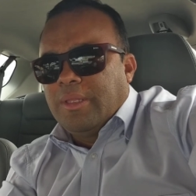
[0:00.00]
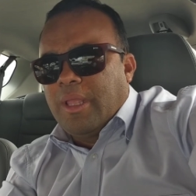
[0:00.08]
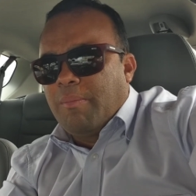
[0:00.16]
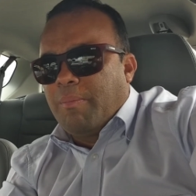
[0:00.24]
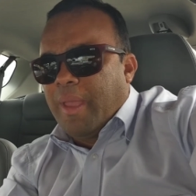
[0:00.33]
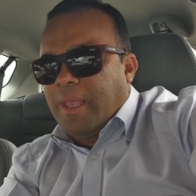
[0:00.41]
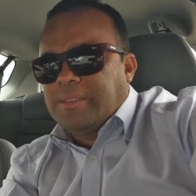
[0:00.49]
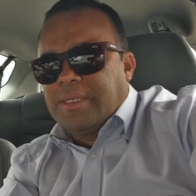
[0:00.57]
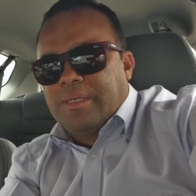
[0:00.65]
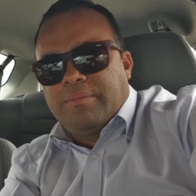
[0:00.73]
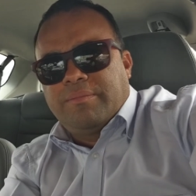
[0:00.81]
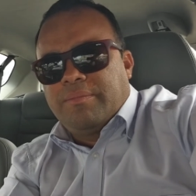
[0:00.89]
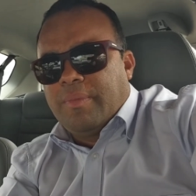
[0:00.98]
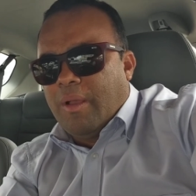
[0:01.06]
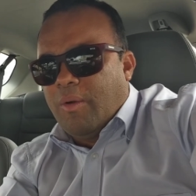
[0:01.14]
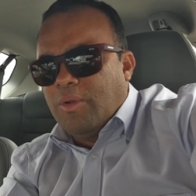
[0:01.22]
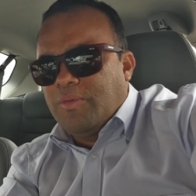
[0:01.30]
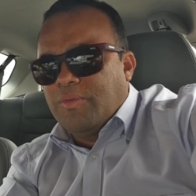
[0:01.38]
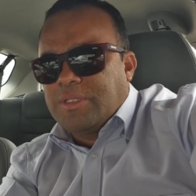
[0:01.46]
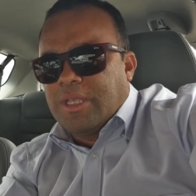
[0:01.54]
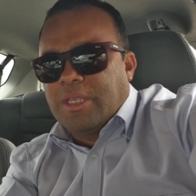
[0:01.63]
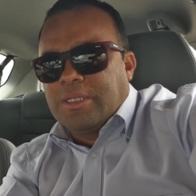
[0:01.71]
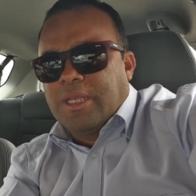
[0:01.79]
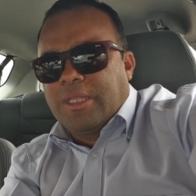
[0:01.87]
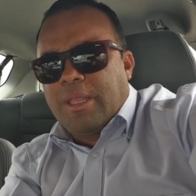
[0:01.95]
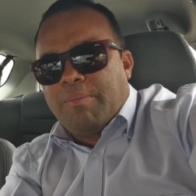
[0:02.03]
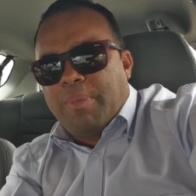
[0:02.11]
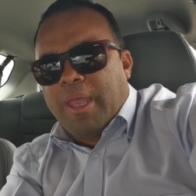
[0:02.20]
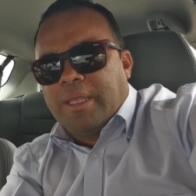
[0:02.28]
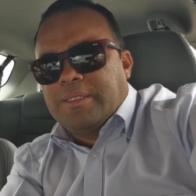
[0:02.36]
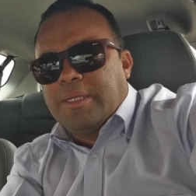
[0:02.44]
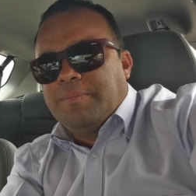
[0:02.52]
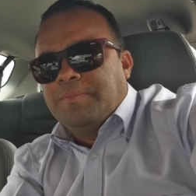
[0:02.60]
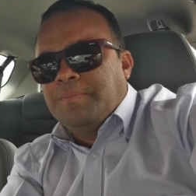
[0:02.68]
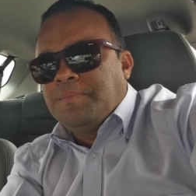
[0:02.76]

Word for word: tem peça onde você quiser tem peça.